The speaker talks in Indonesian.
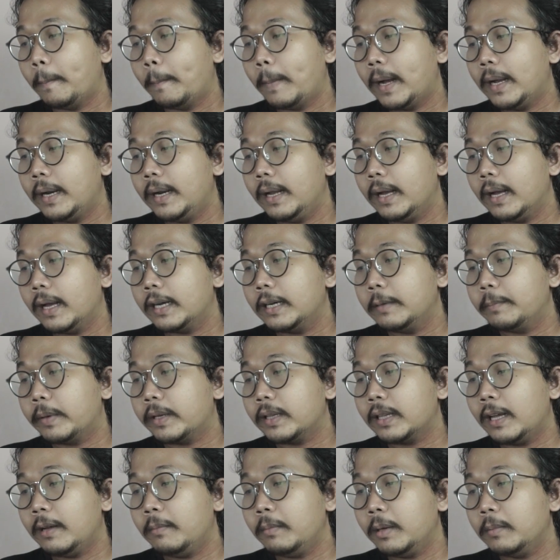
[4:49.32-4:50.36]
pada hari
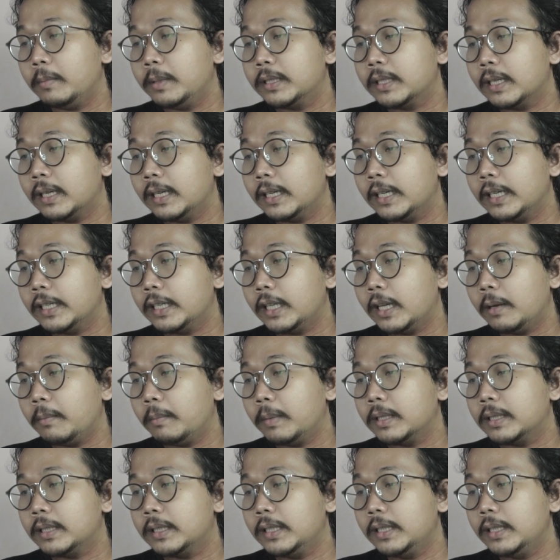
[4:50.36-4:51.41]
pertama misalnya kita
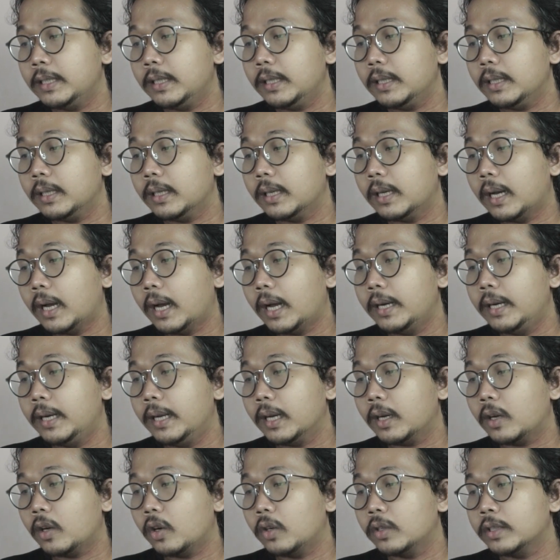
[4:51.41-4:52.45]
masih
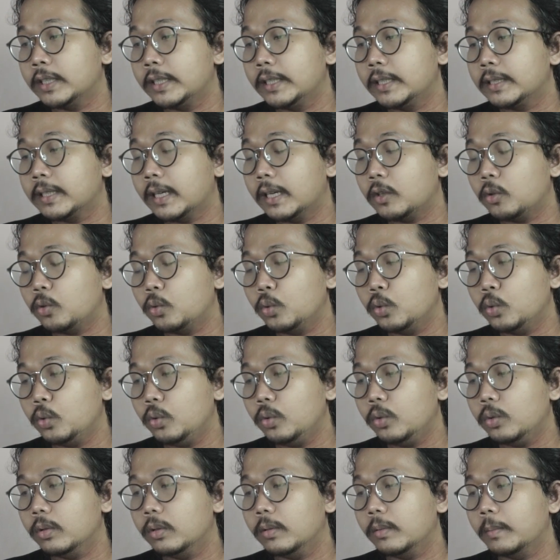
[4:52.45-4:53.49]
ada closing
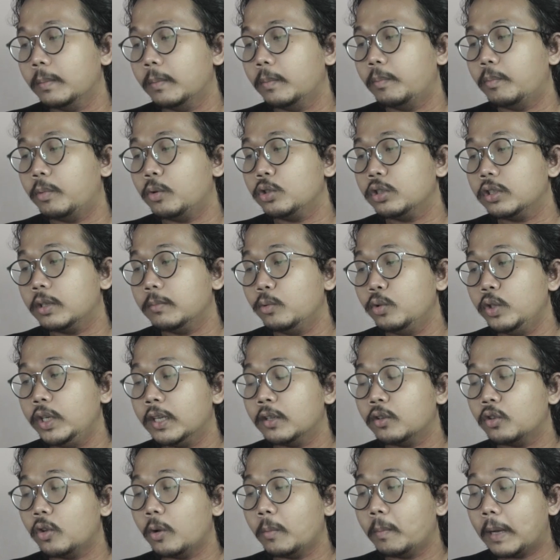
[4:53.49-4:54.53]
satu terus
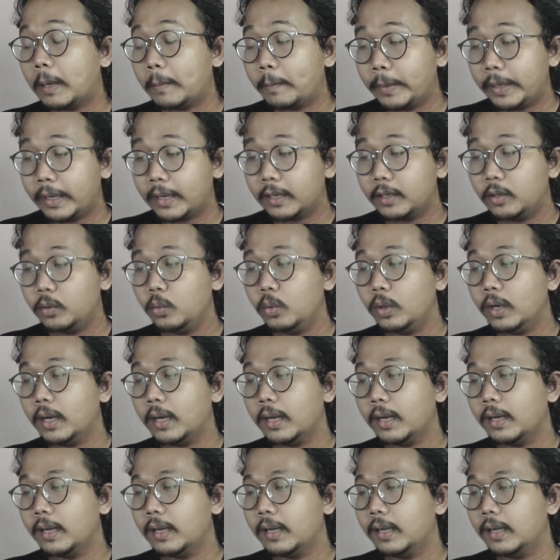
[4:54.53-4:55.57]
kemudian top up yang
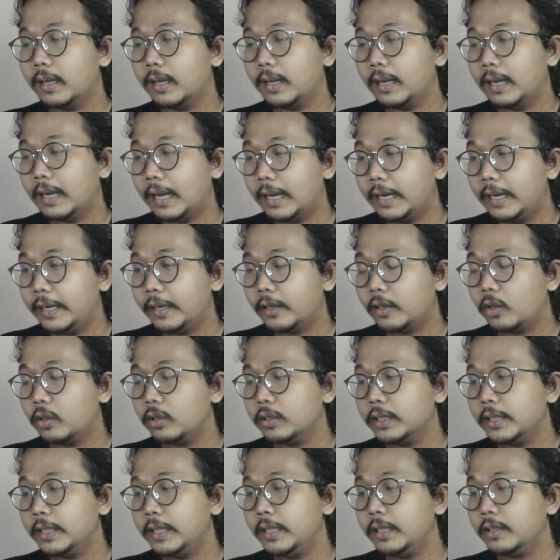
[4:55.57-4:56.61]
kedua nggak ada yang
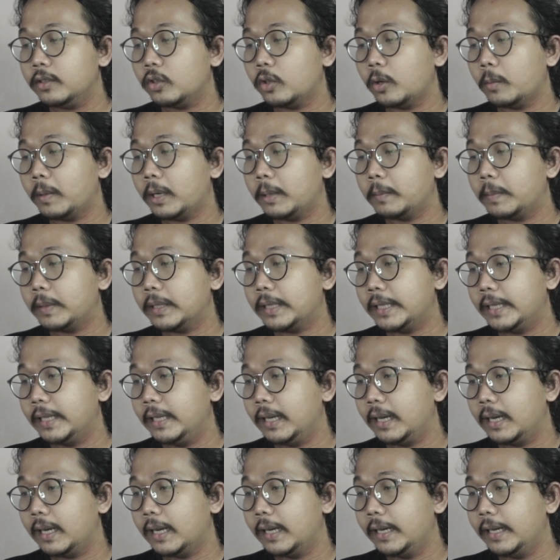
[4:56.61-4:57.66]
closing top up
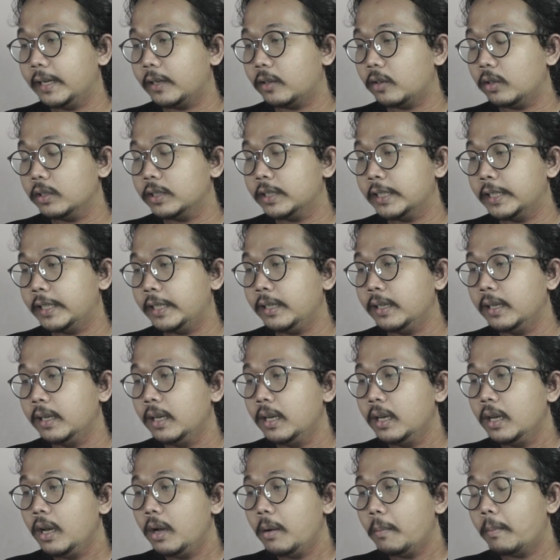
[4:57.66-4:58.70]
ketiga nggak ada yang closing
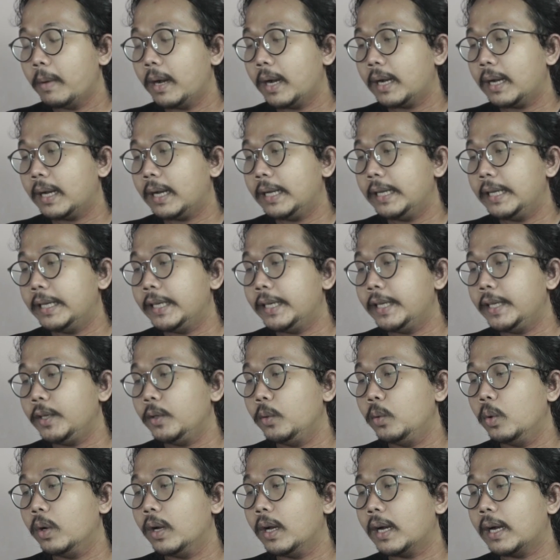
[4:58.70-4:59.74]
maka ini
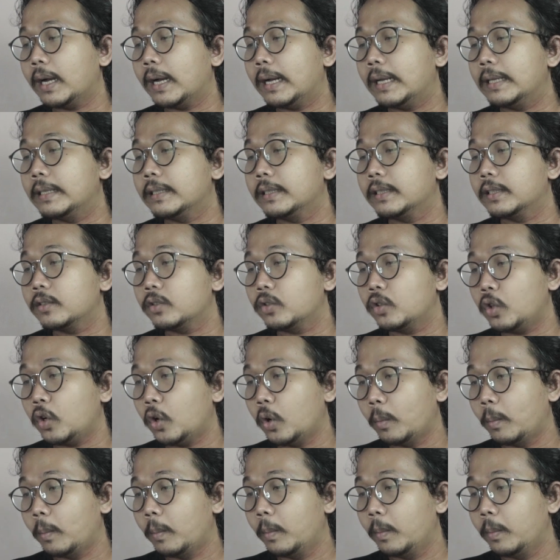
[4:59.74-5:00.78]
gua akan
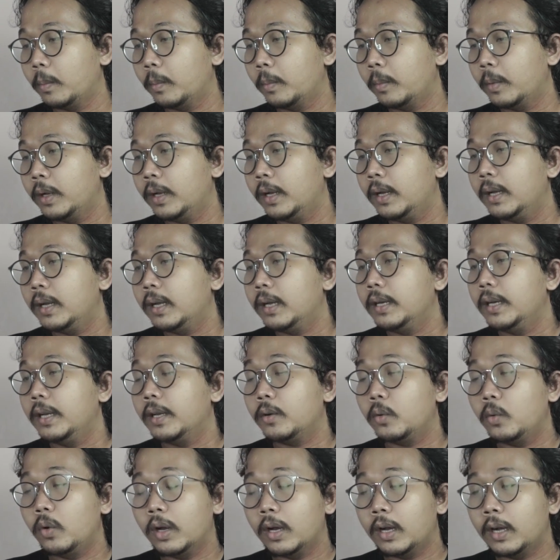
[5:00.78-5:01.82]
stop
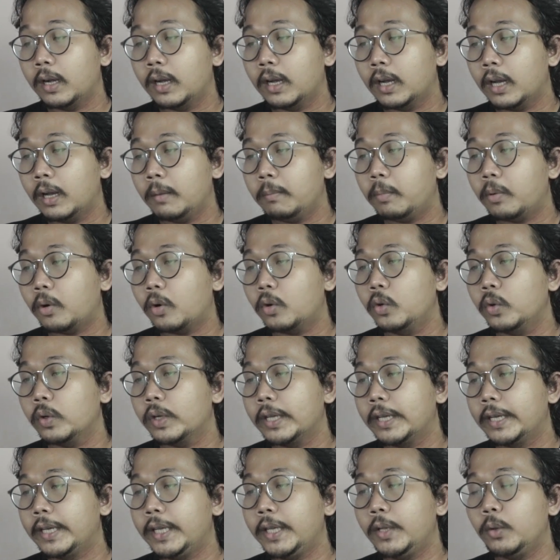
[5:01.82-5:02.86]
dan gua anggap produk
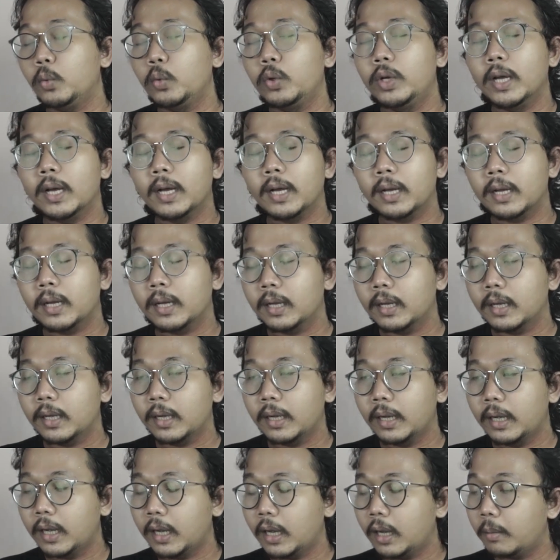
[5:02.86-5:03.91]
ini udah
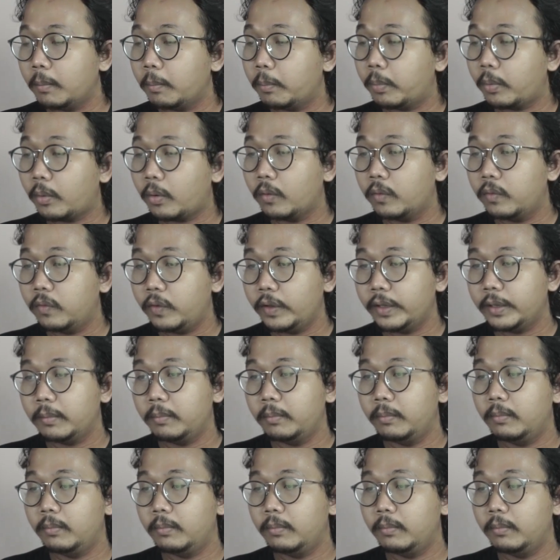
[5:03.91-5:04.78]
nggak profit